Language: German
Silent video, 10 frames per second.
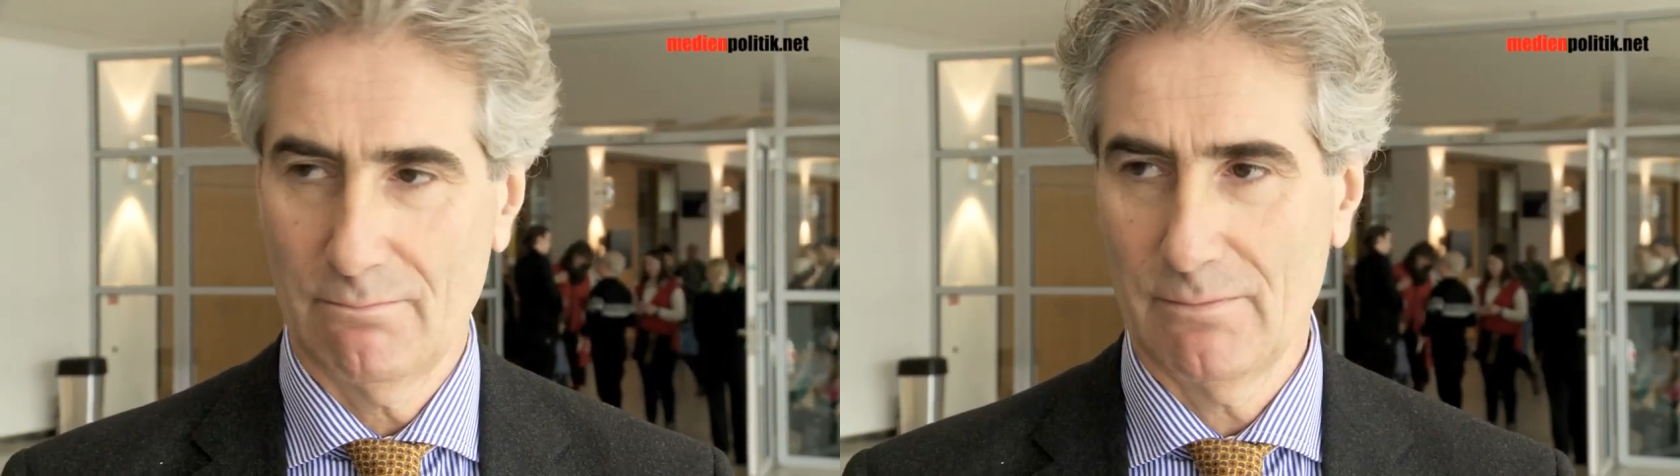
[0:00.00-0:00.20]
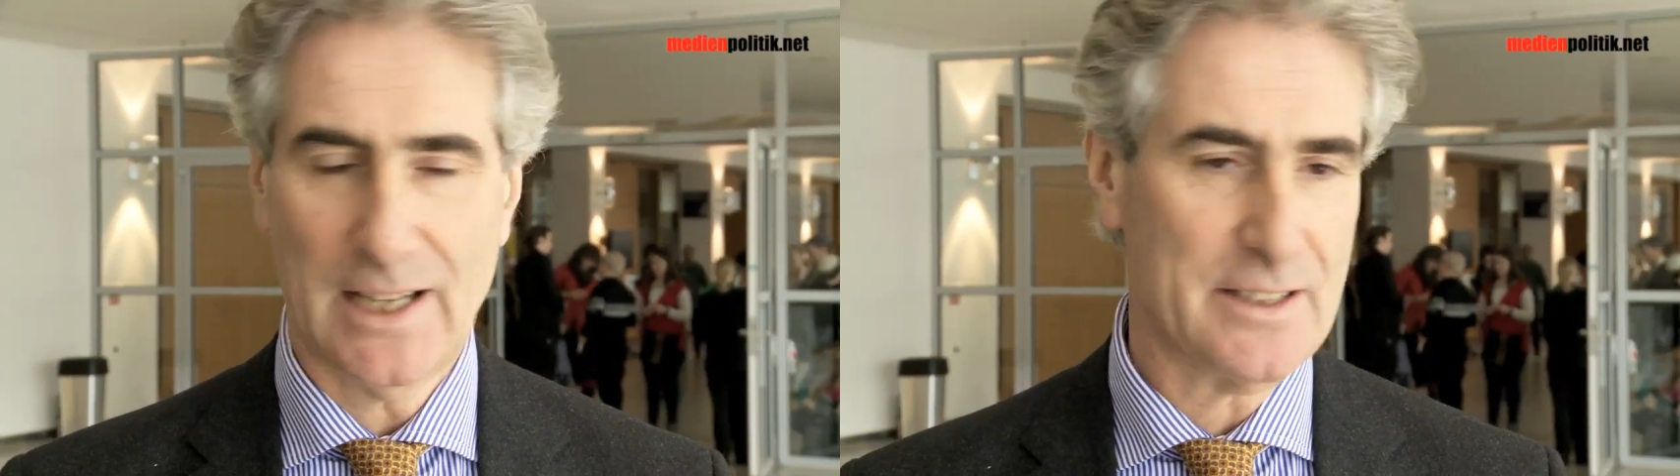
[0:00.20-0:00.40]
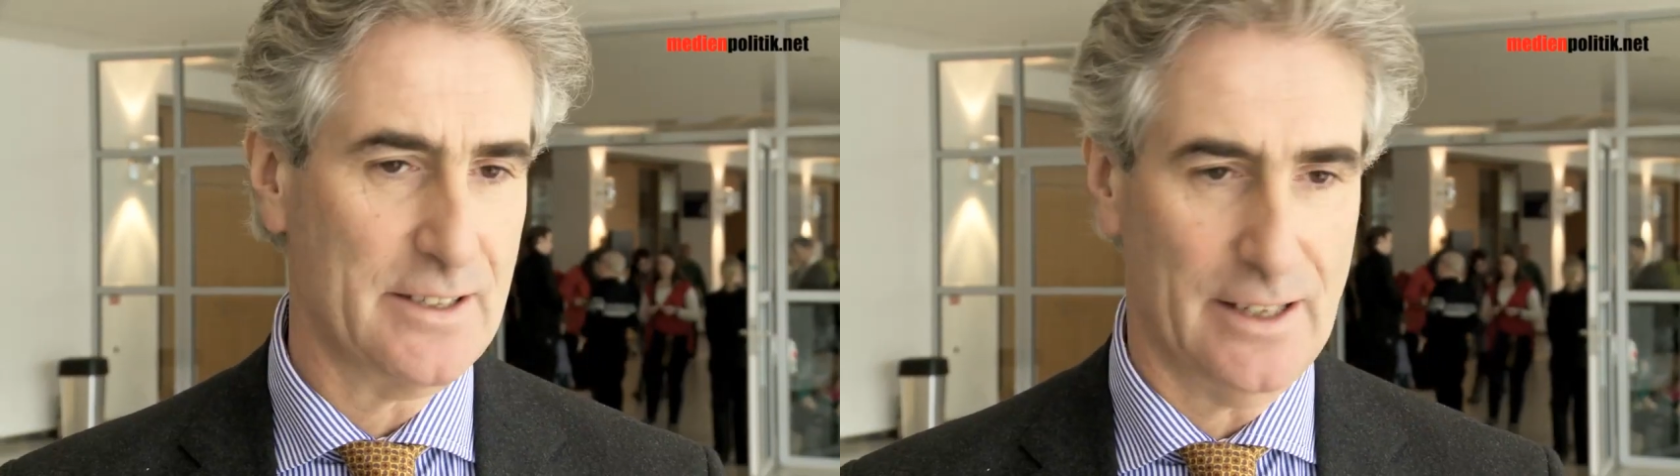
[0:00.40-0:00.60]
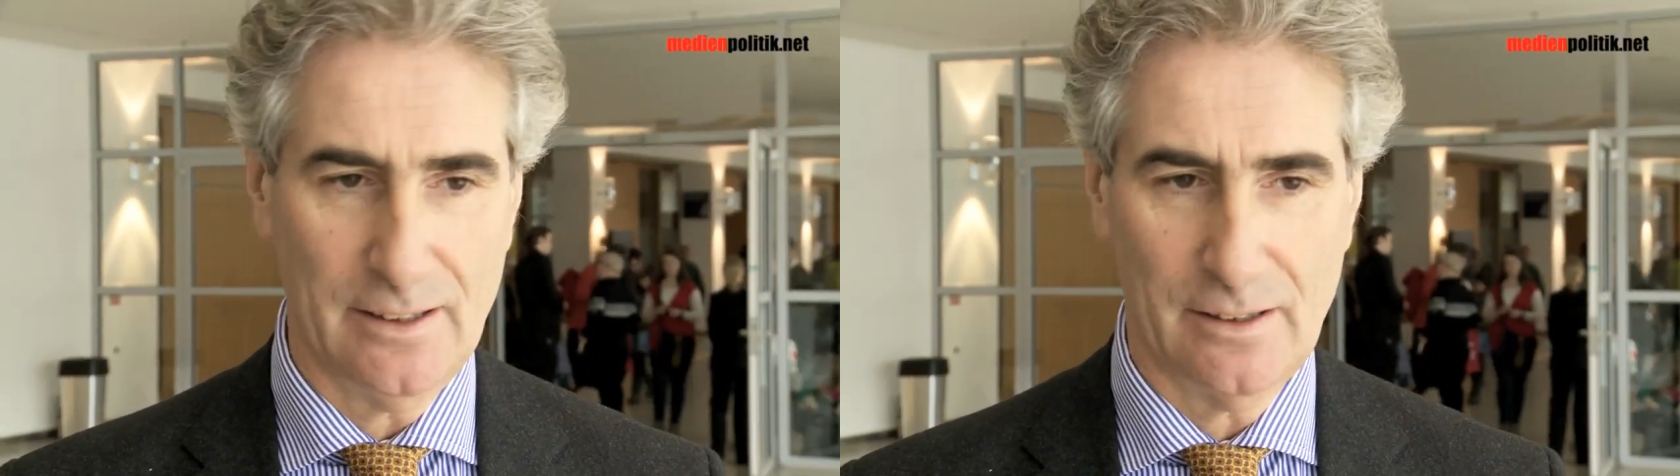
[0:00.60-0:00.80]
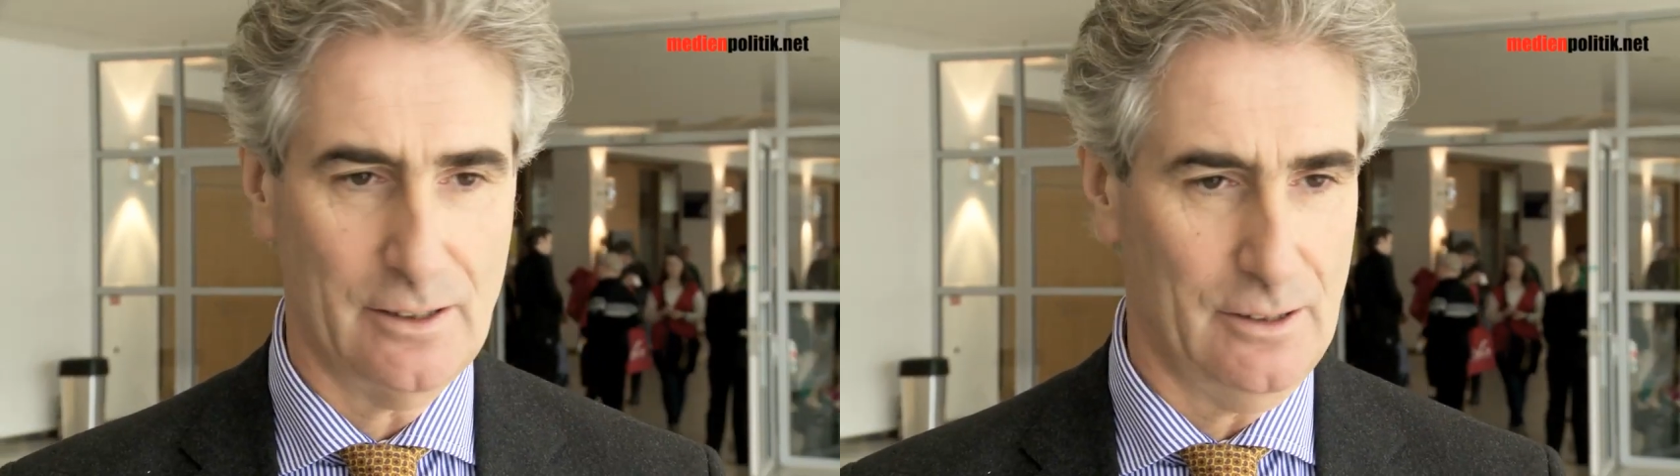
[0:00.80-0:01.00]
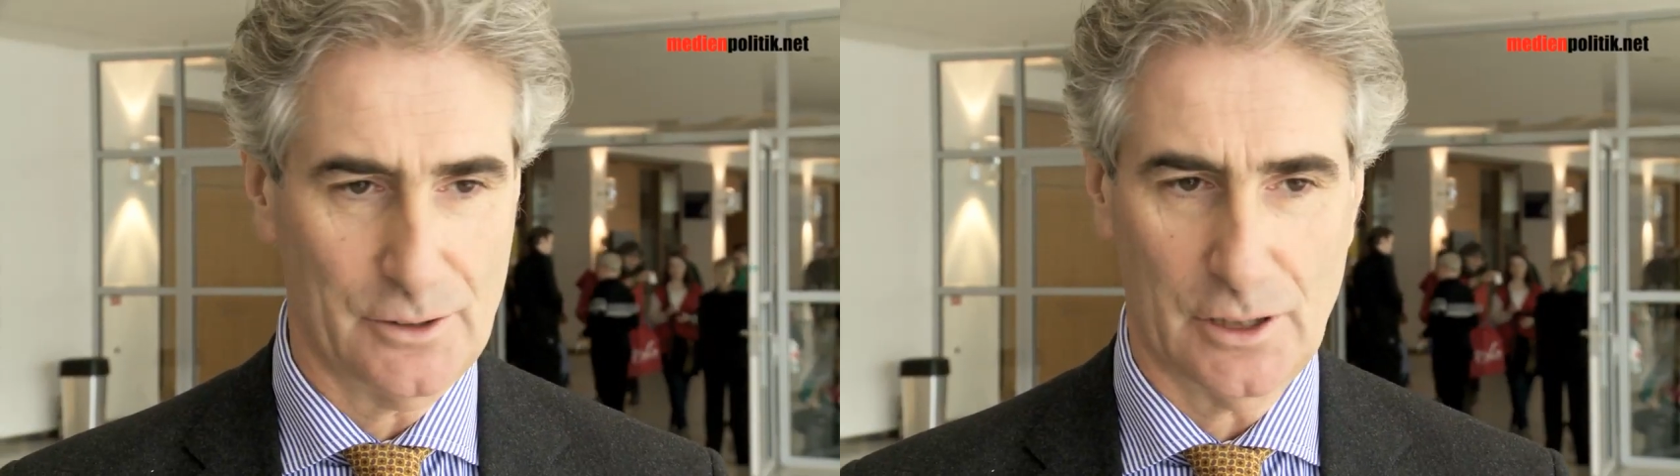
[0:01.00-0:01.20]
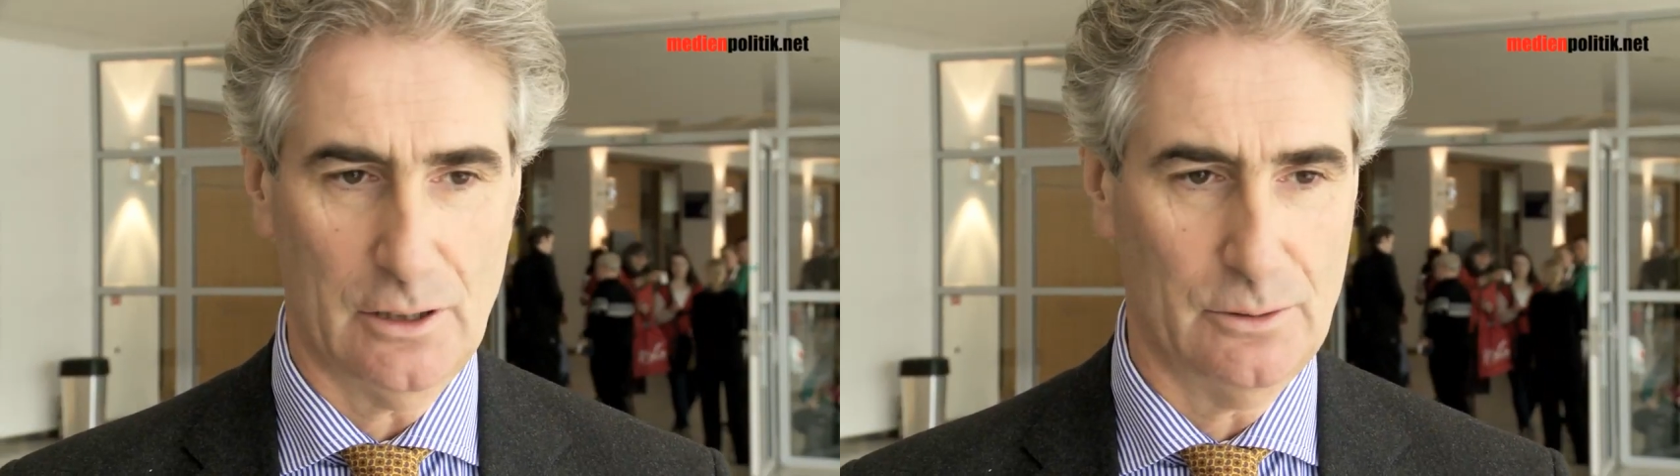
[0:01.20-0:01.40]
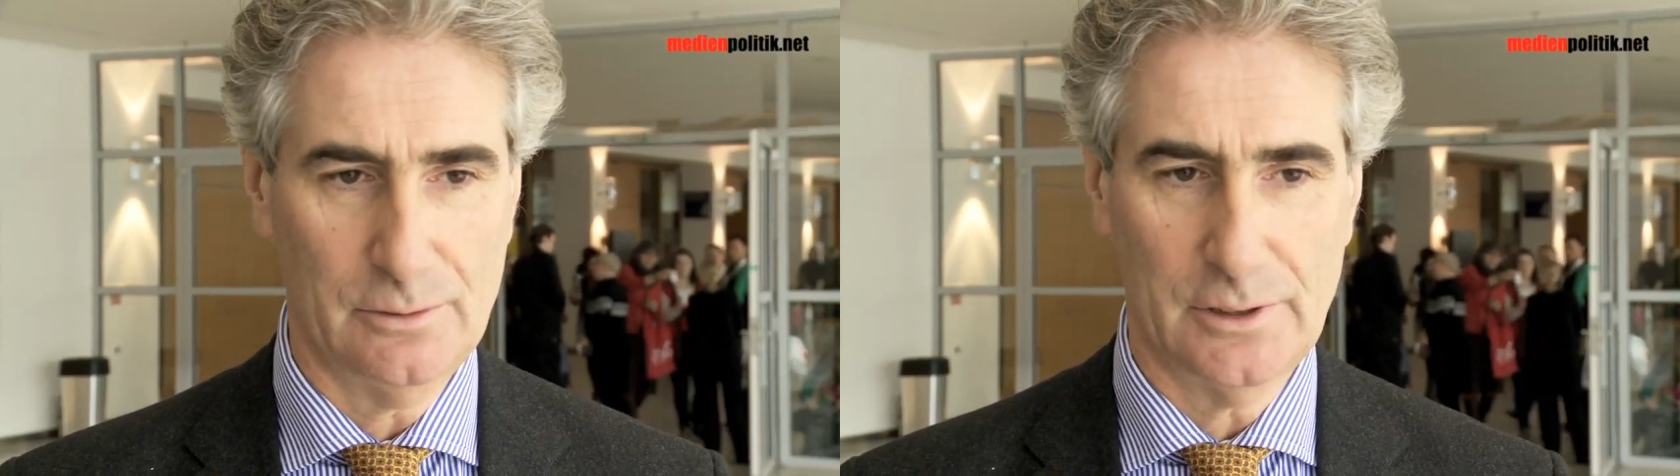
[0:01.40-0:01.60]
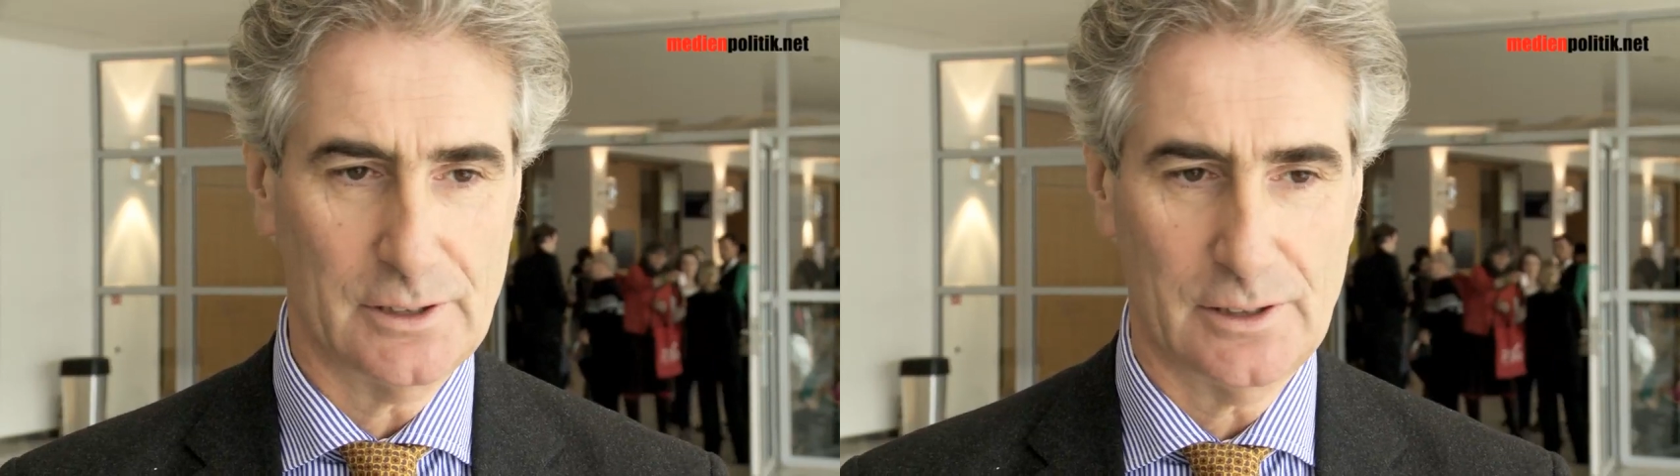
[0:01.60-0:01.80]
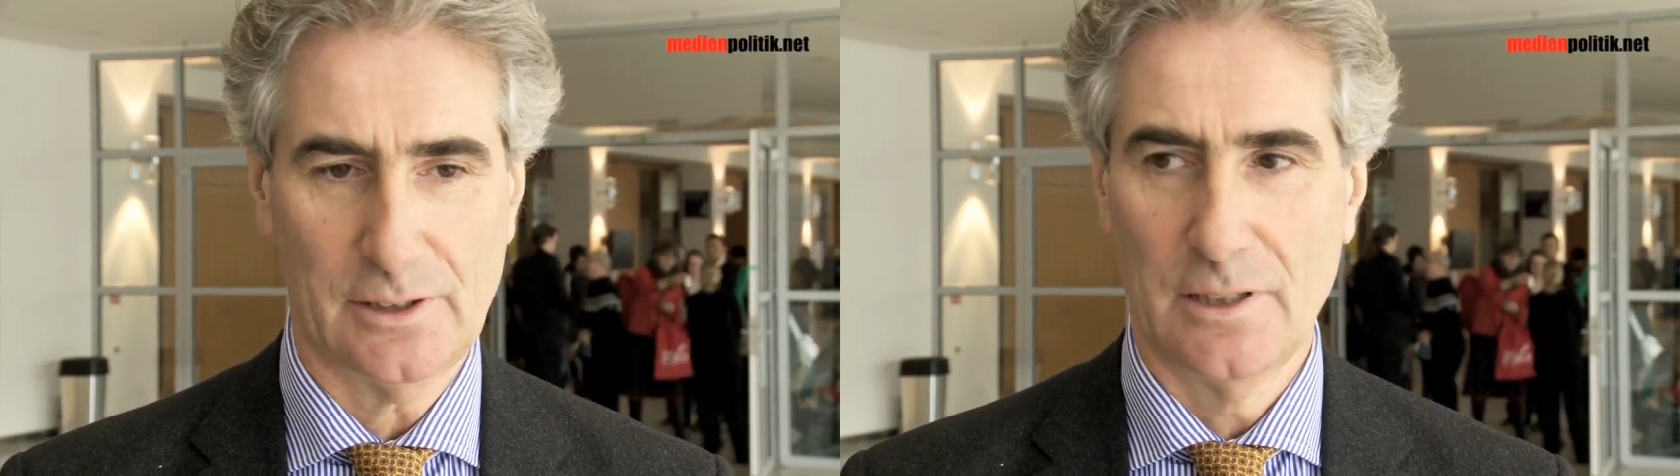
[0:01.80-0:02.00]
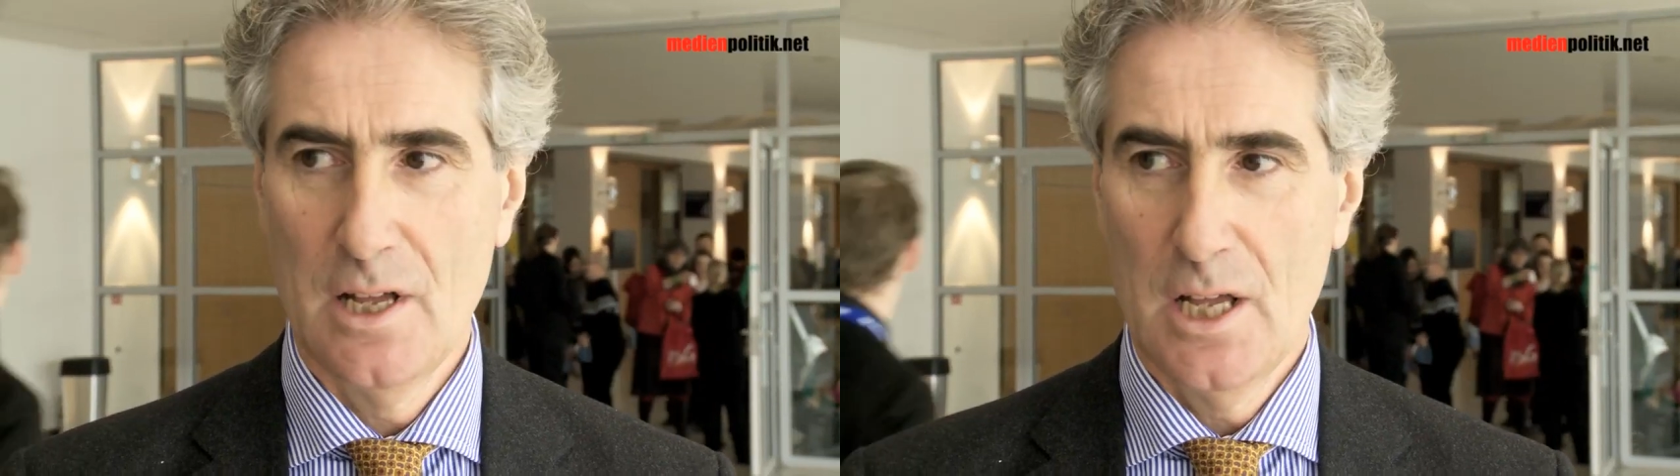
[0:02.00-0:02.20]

Jahrzehnte oder Jahrhunderte